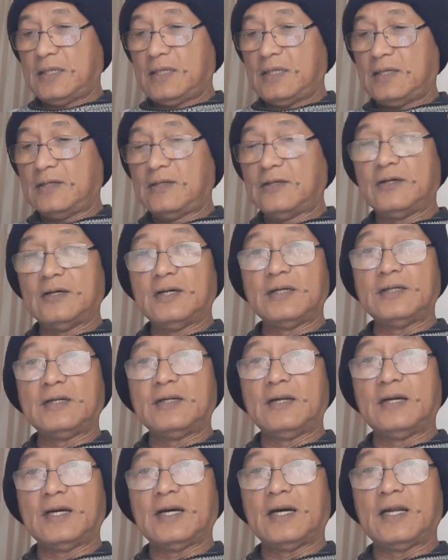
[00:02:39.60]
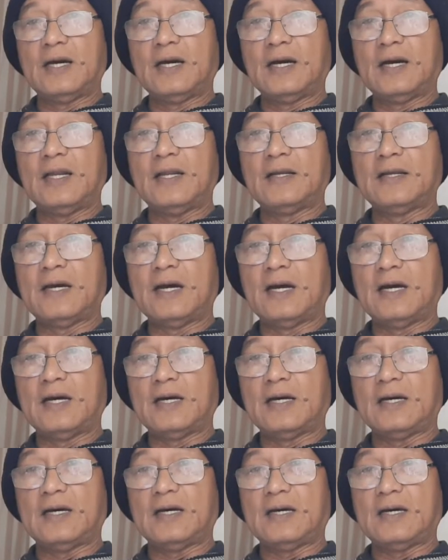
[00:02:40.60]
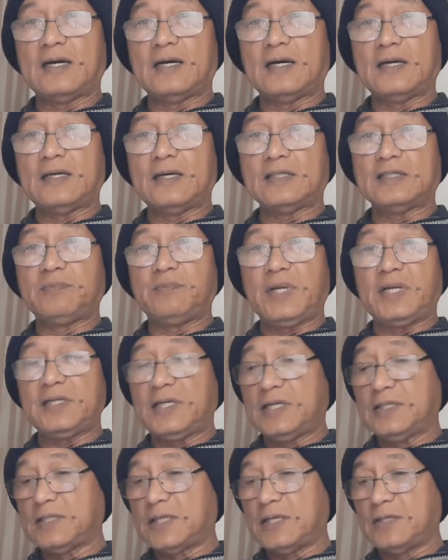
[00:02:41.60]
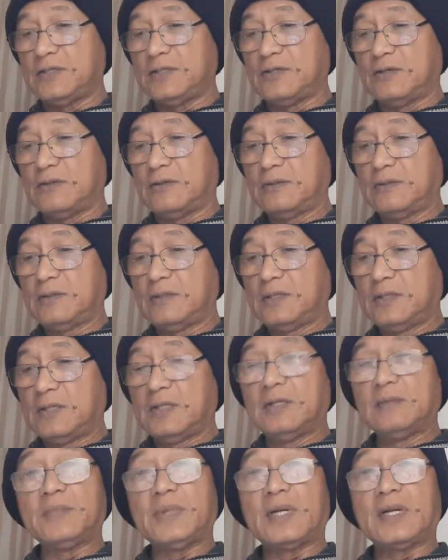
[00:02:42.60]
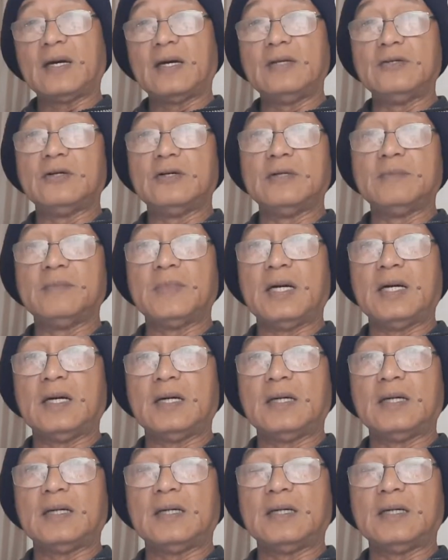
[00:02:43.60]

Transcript: Yun ang lang kailangan na experience nyo para kayo ay ma